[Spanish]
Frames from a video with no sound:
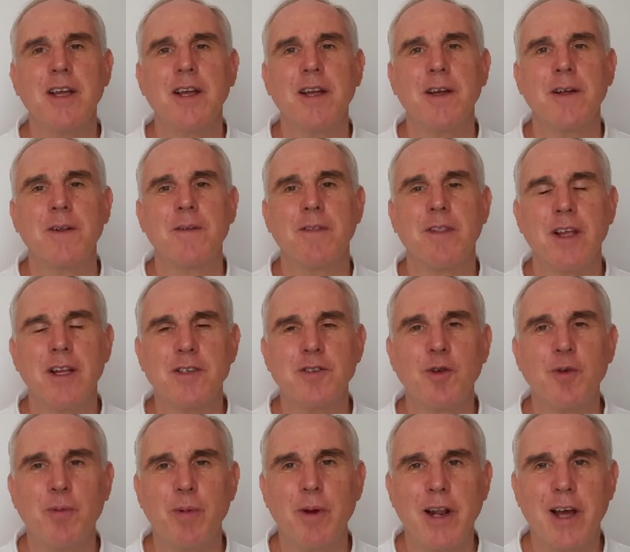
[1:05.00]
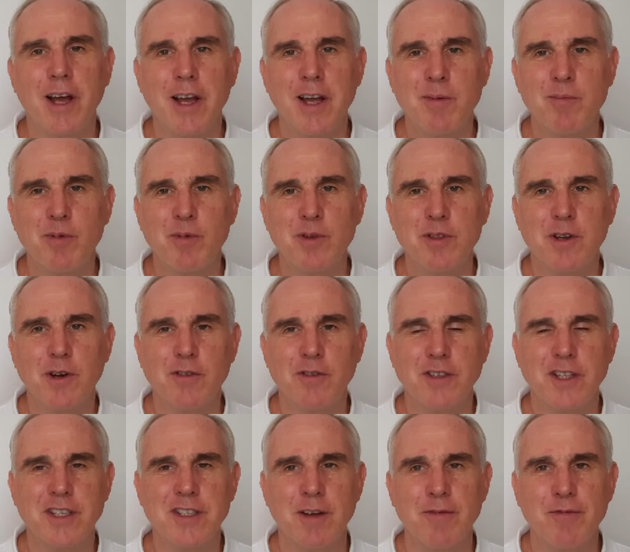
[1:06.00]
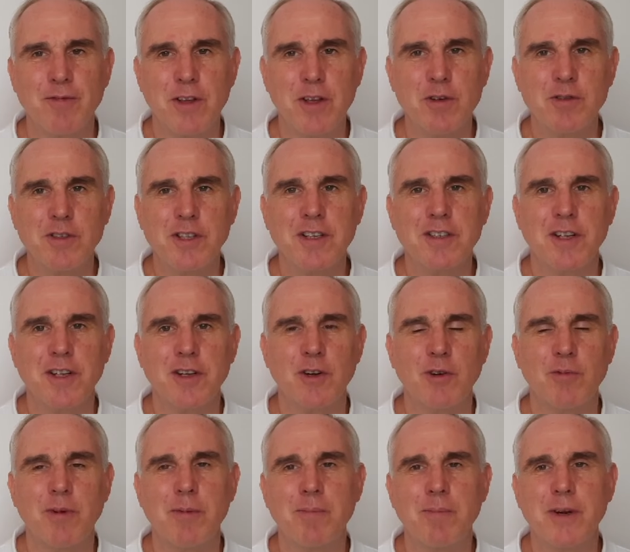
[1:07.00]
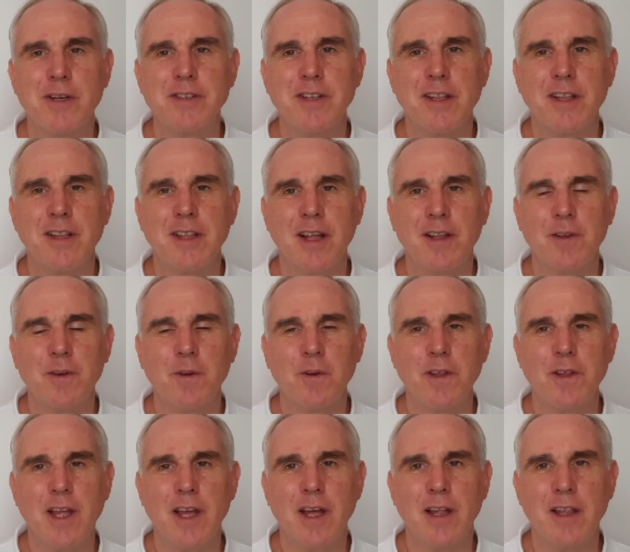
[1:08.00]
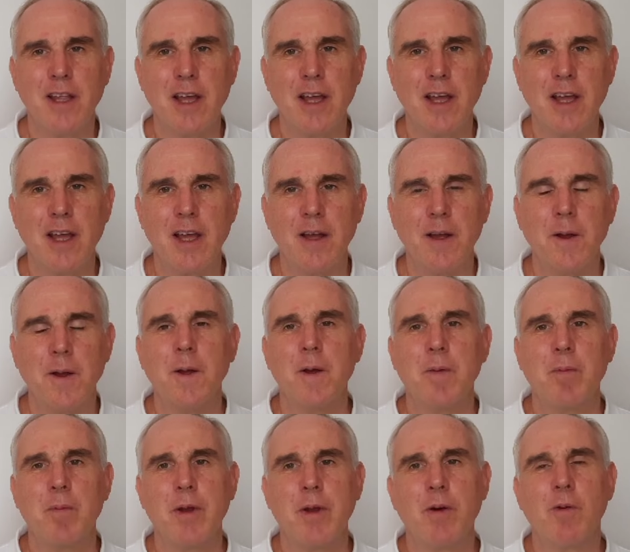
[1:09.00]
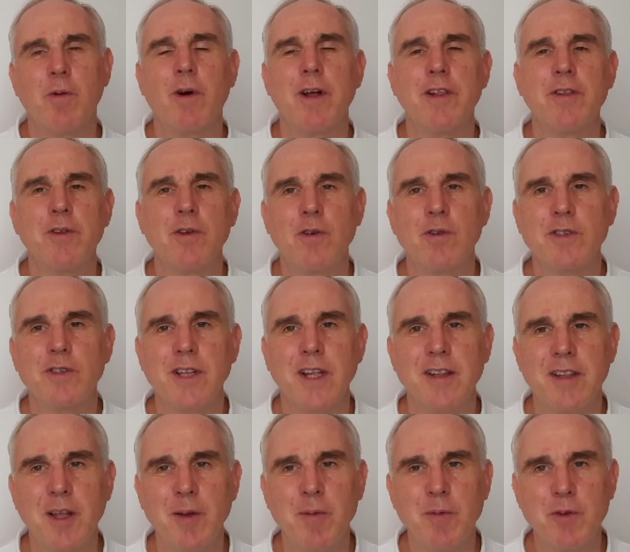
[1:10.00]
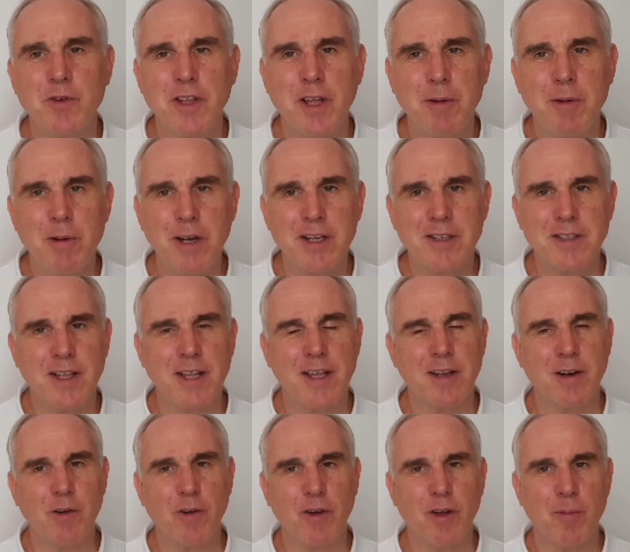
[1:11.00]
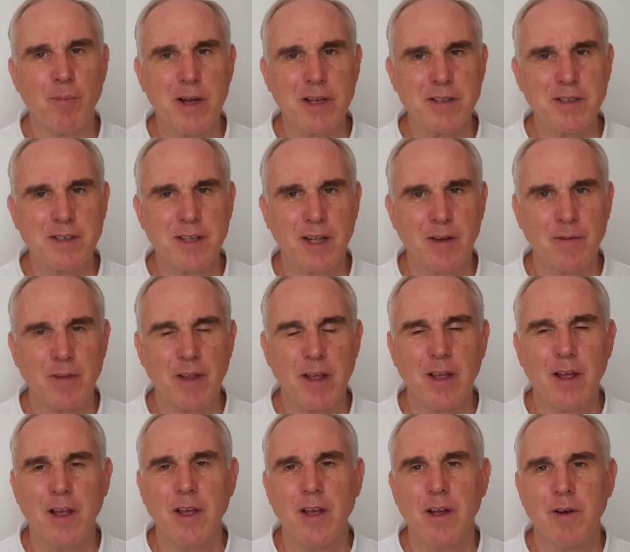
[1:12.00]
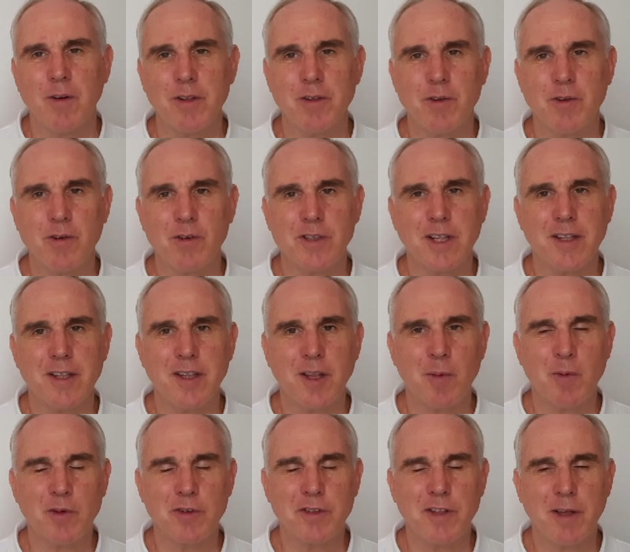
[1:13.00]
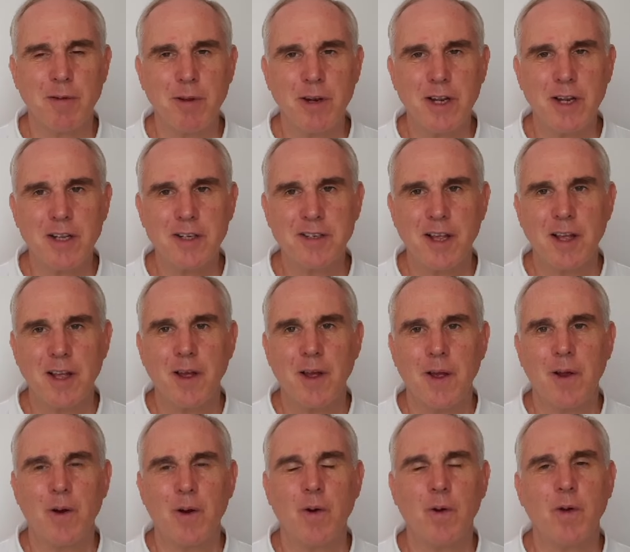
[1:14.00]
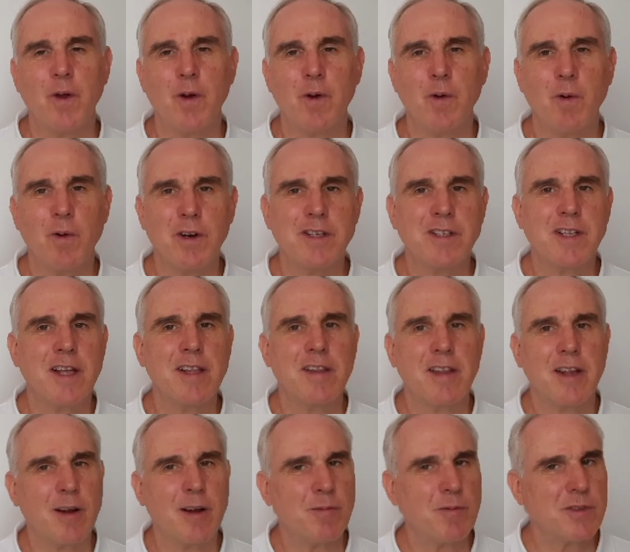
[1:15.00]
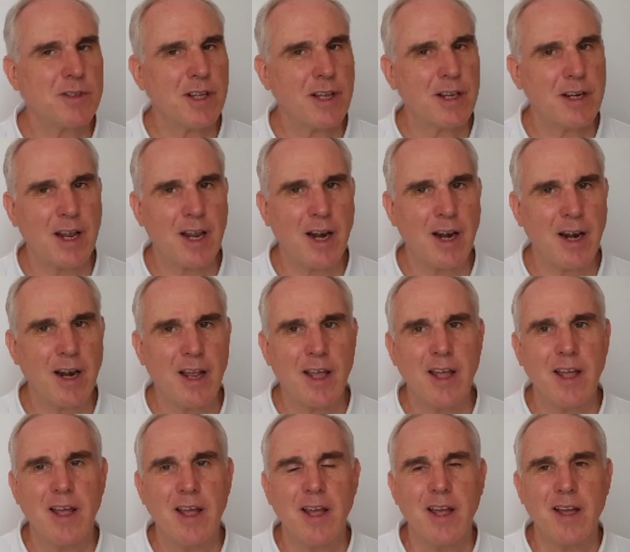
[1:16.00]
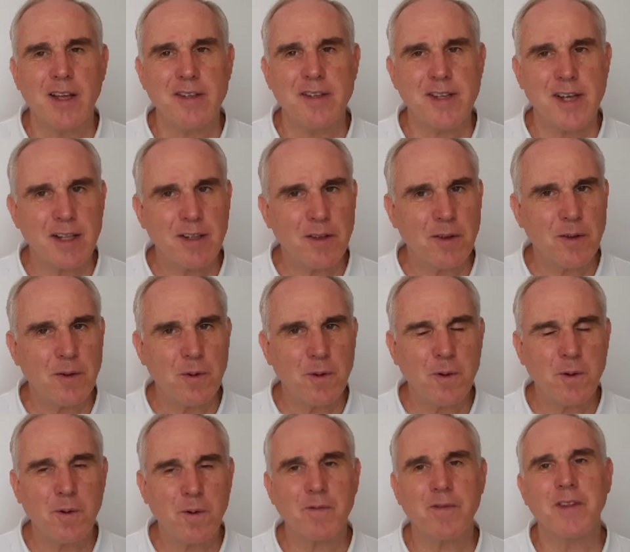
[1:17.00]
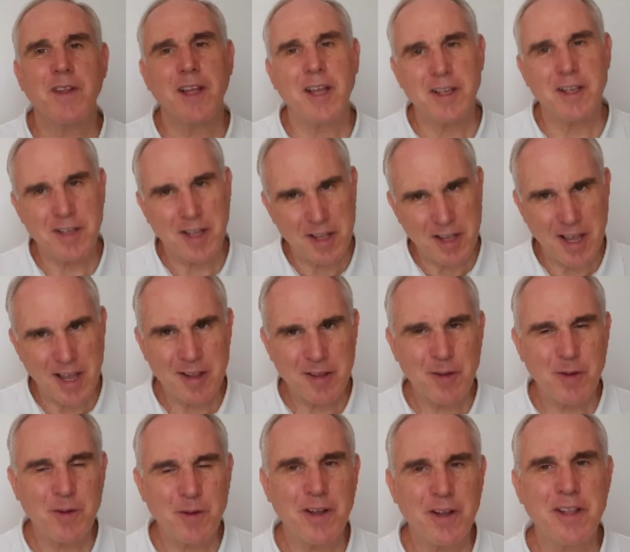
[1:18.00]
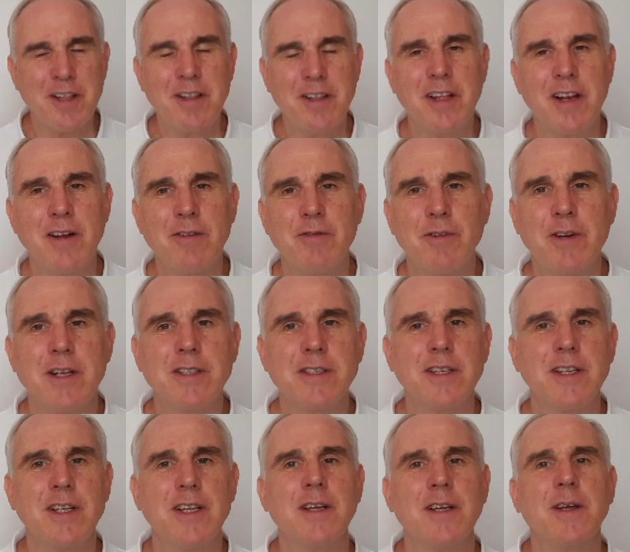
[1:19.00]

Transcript: de superar pues los desafíos que se nos van presentando día a día. Pero cuando nos sentimos débiles, ¿qué es lo que pasa? Cuando nos sentimos débiles, lo que ocurre es que entramos en el llanto, ese llanto que dice la frase,